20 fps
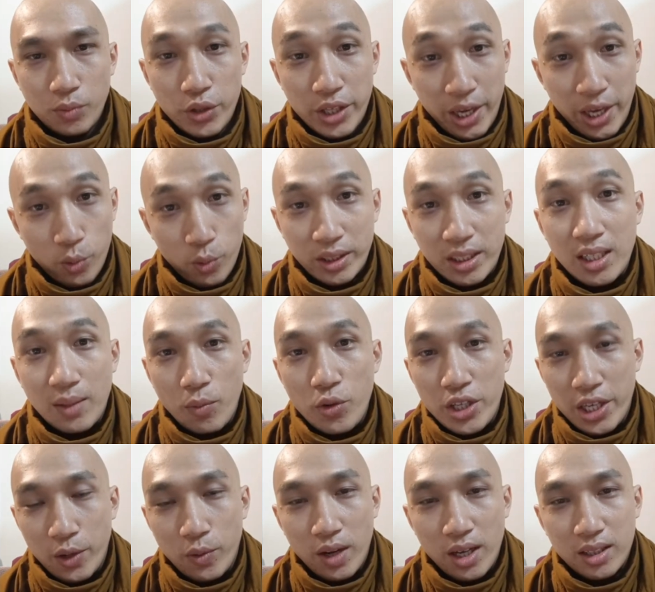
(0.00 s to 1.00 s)
buổi chiều tức là
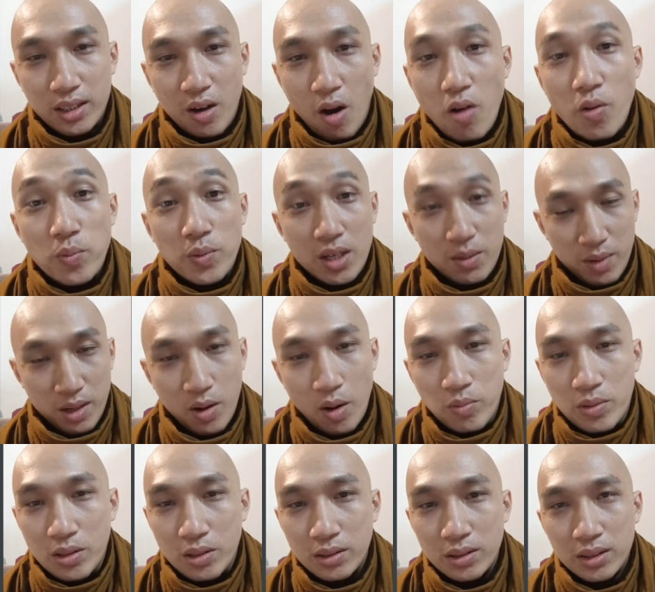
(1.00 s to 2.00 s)
buổi chiều đó có cũng được mà
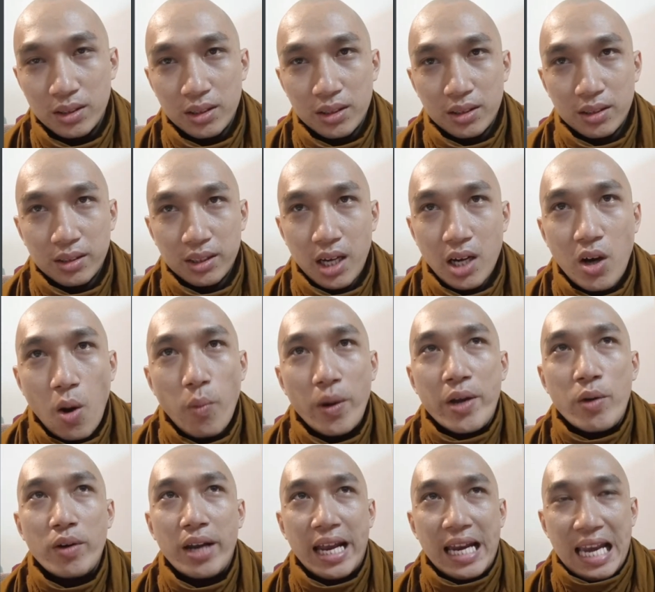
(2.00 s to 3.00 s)
không được cái cốt
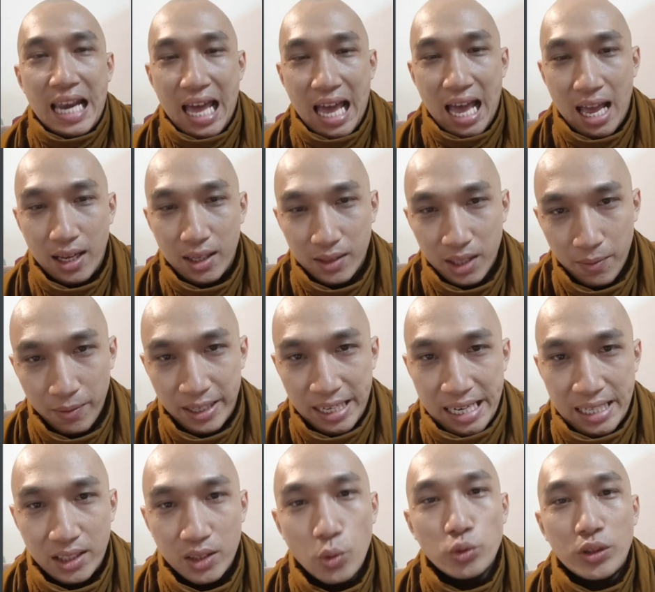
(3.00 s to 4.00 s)
yếu ở đây là cái vị
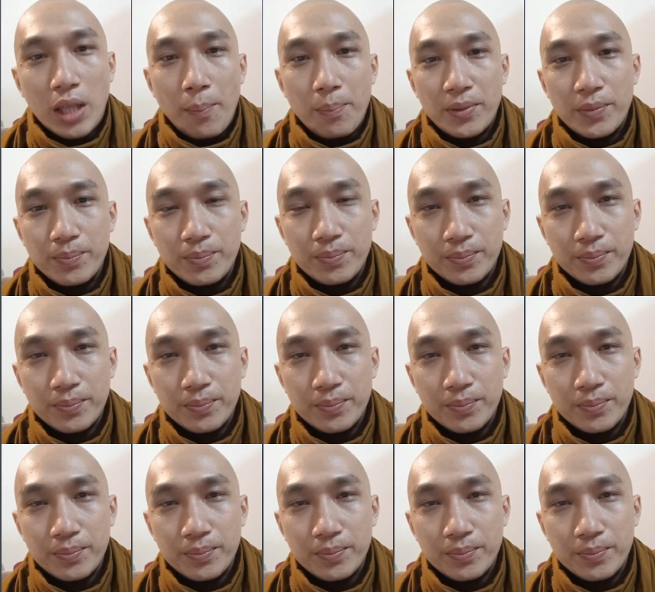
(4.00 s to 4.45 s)
này tu tập